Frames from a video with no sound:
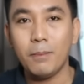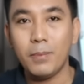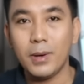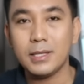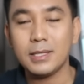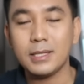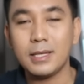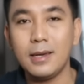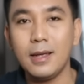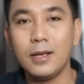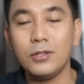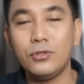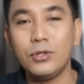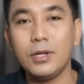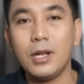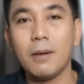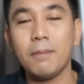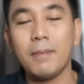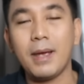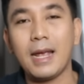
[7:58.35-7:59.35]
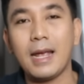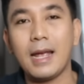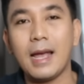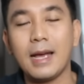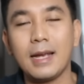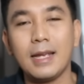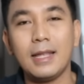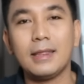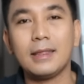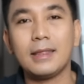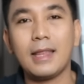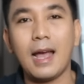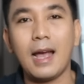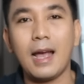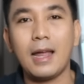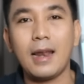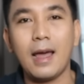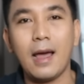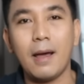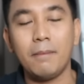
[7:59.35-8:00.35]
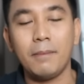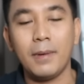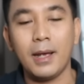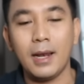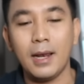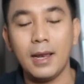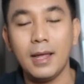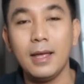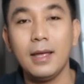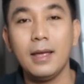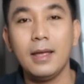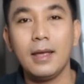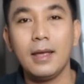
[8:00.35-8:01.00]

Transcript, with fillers: plus dia juga megangin tangan Amel